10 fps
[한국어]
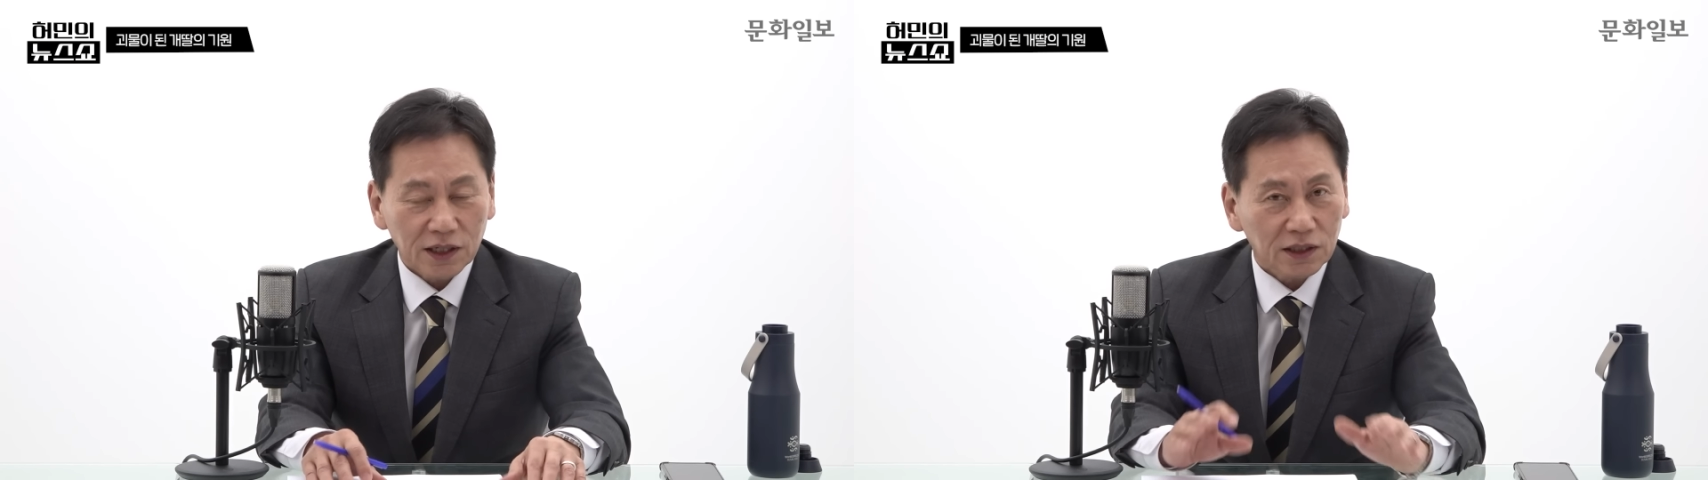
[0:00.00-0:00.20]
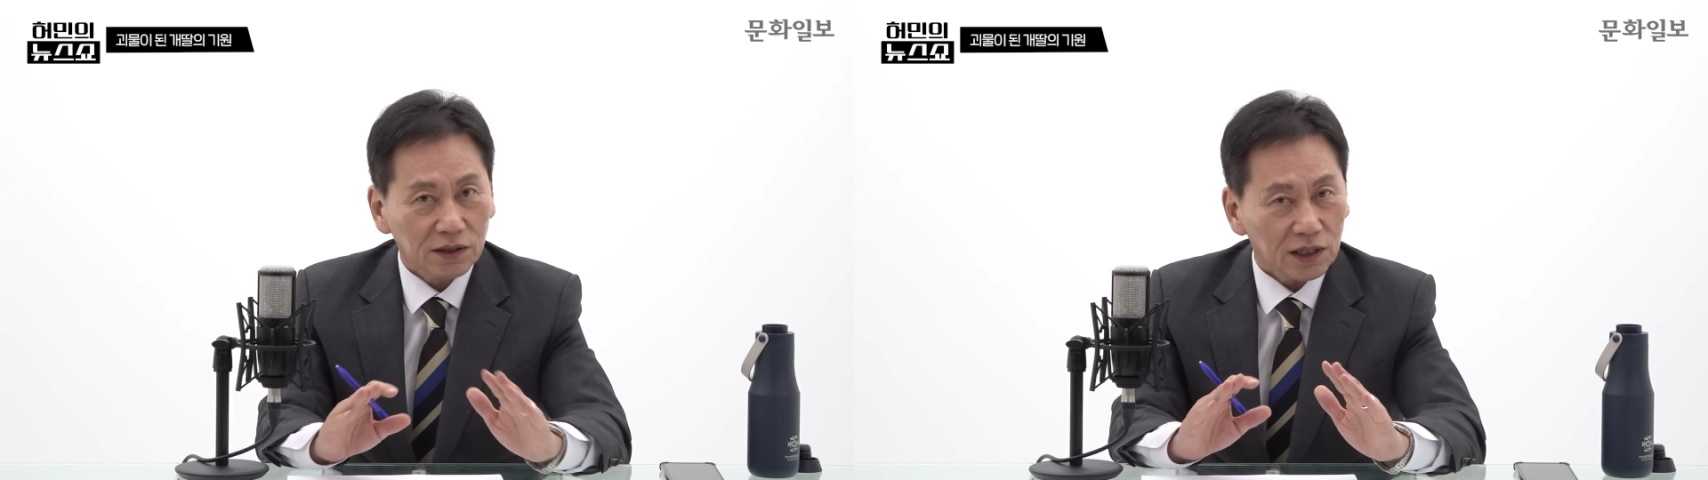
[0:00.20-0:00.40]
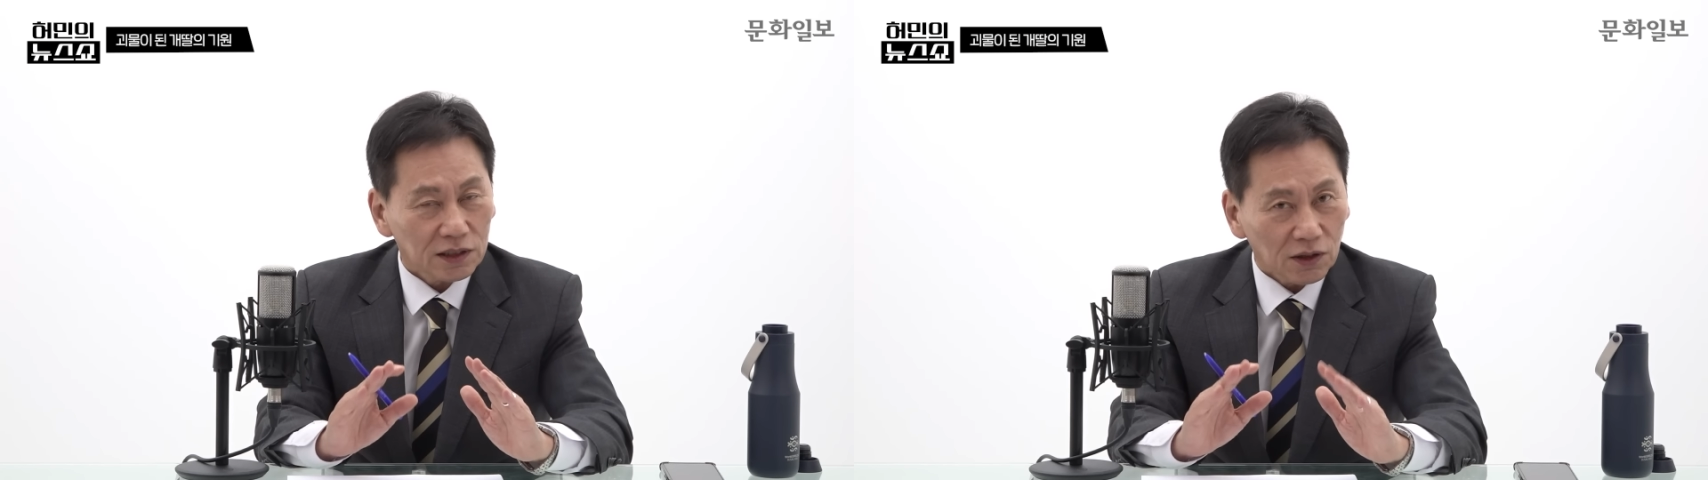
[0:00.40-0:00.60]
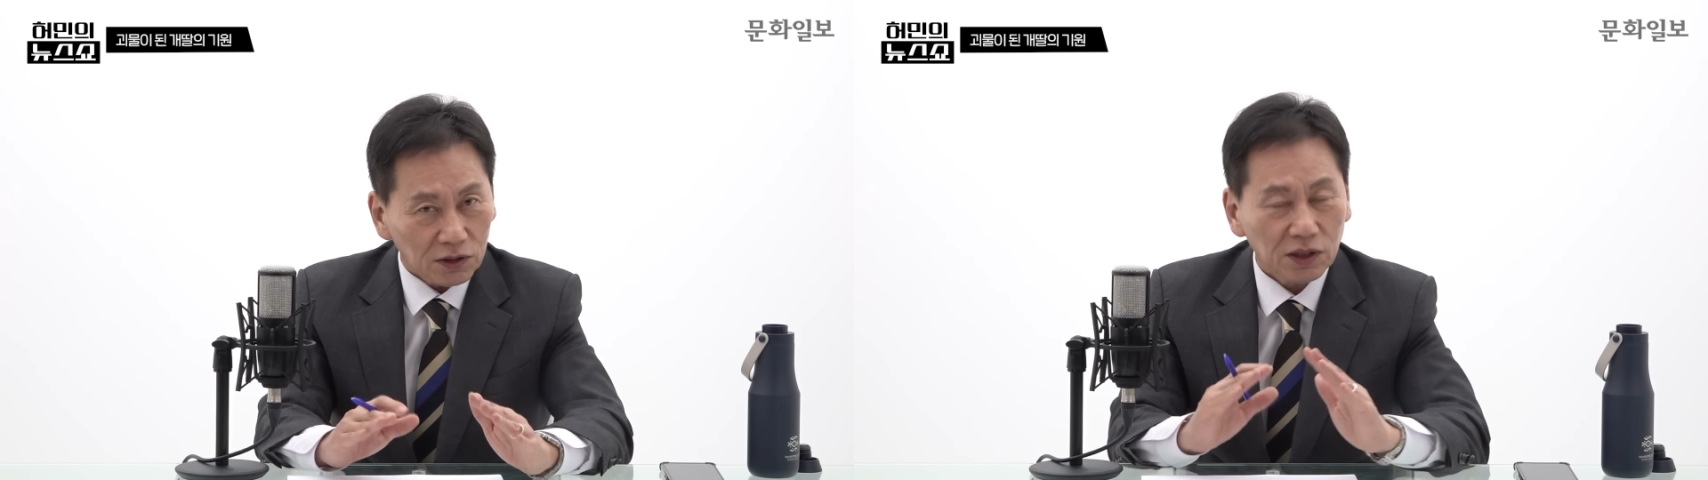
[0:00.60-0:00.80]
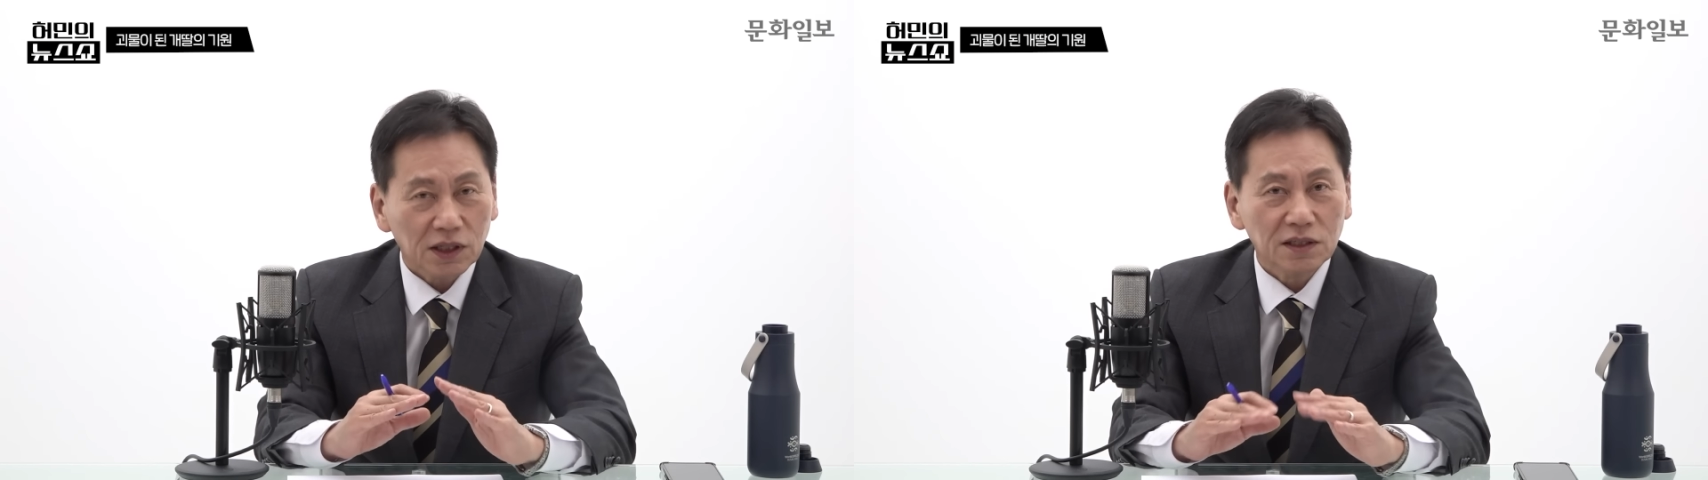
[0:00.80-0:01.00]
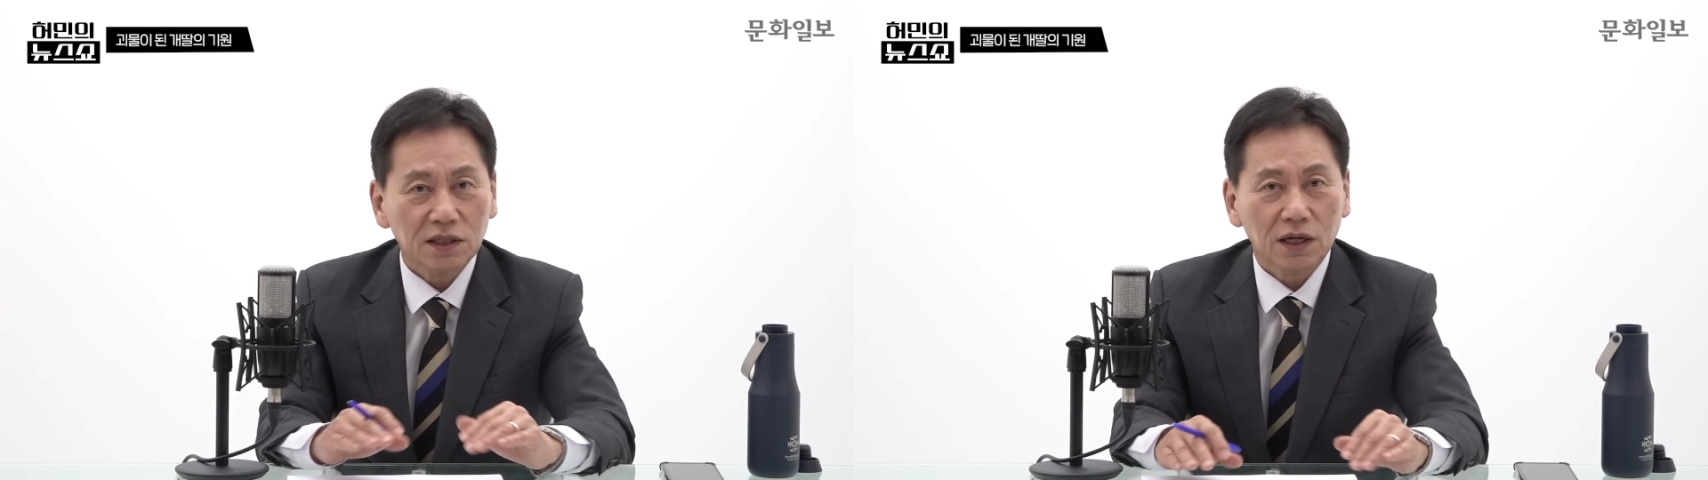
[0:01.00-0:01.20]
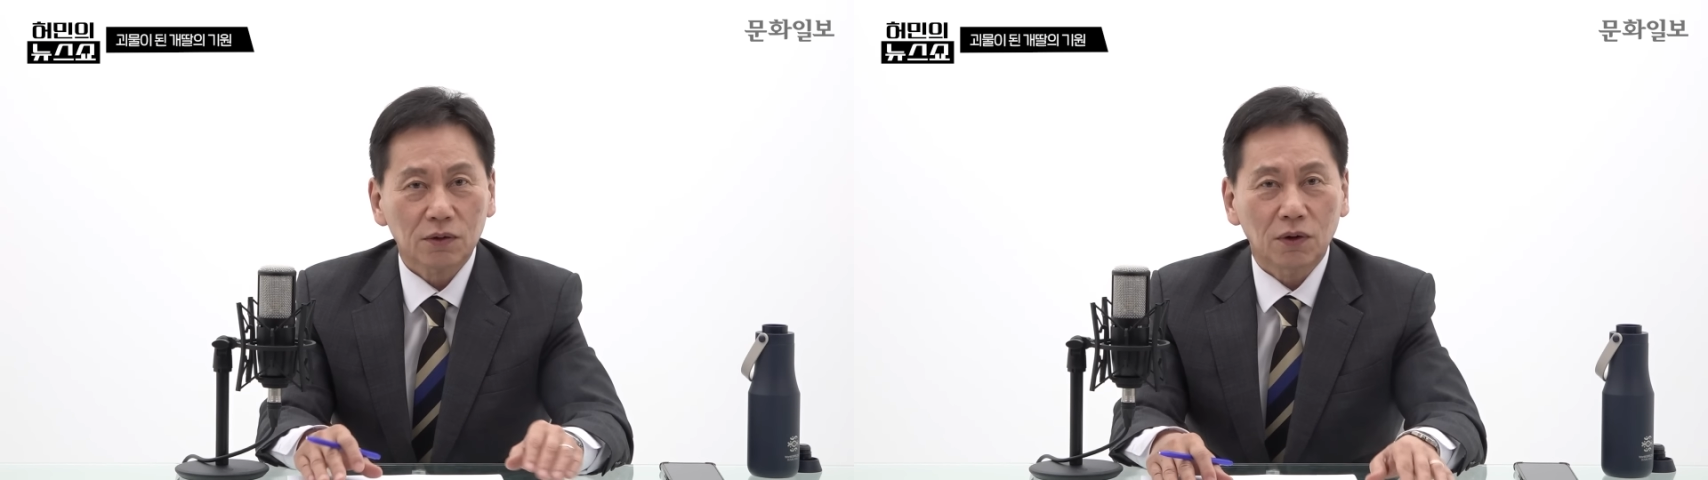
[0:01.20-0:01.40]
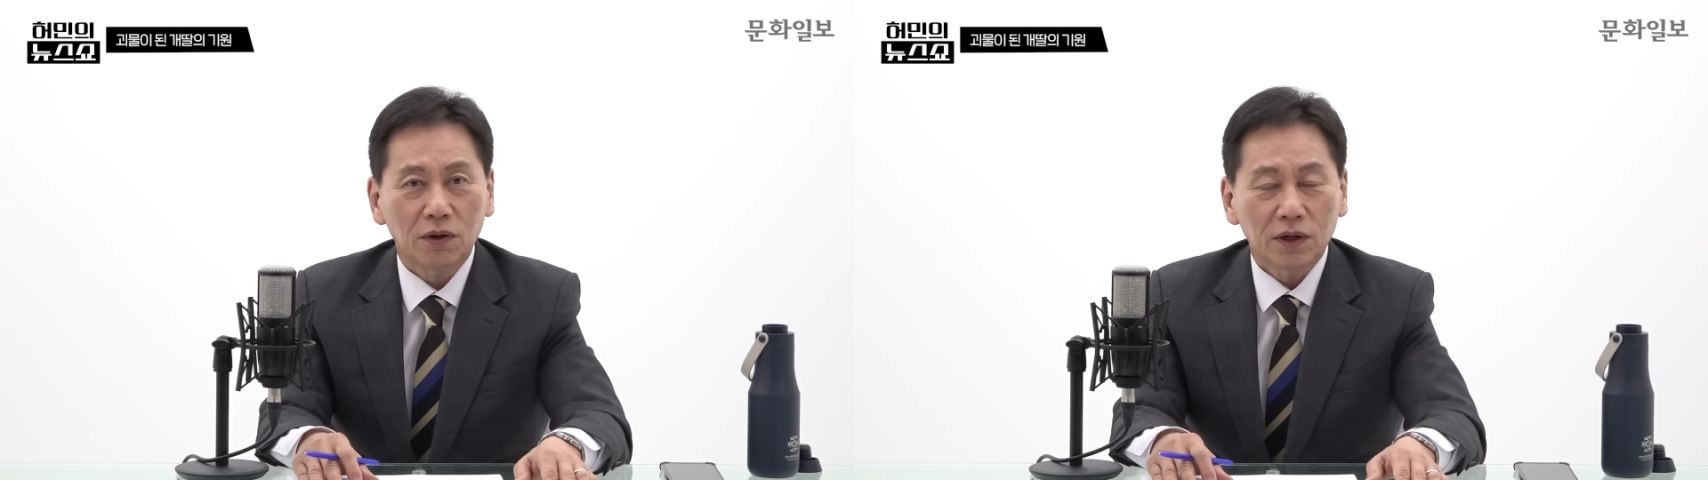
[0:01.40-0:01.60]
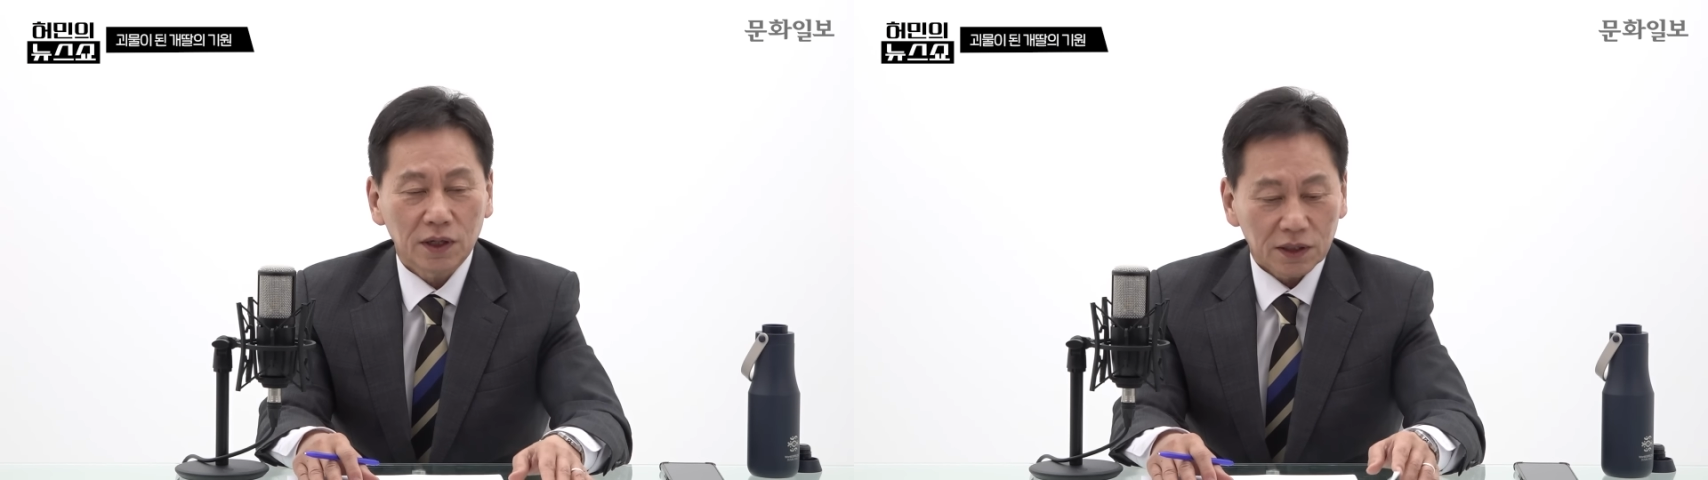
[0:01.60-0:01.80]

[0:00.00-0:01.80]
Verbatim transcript: 개딸은 어떻게 탄생했고